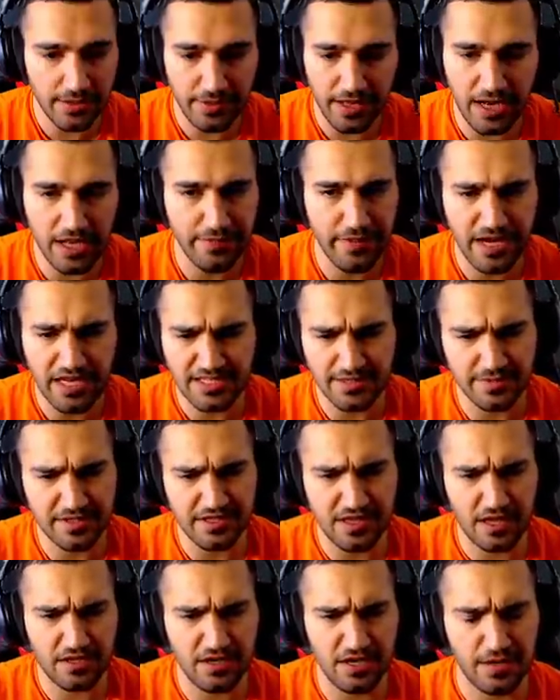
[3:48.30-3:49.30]
يعني ما لازم
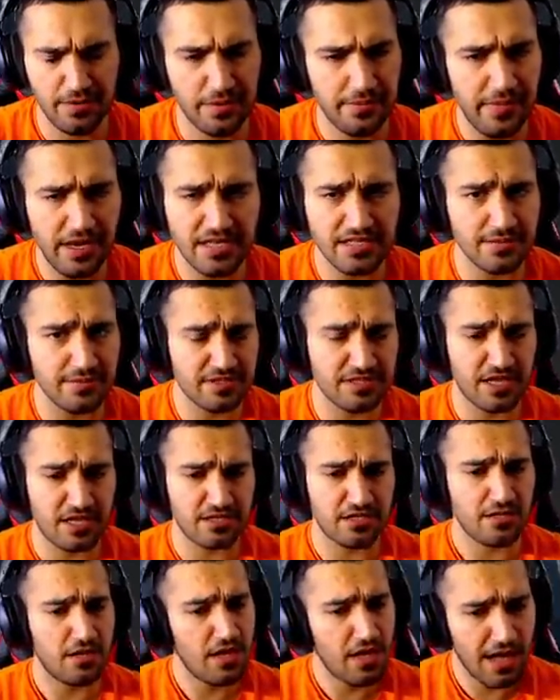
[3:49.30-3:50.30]
يستعجل حبيبي ما لازم
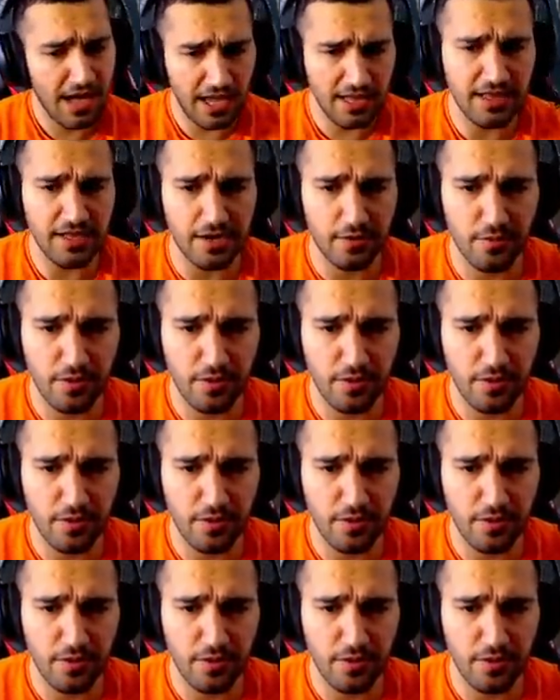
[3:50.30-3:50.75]
يستعجل على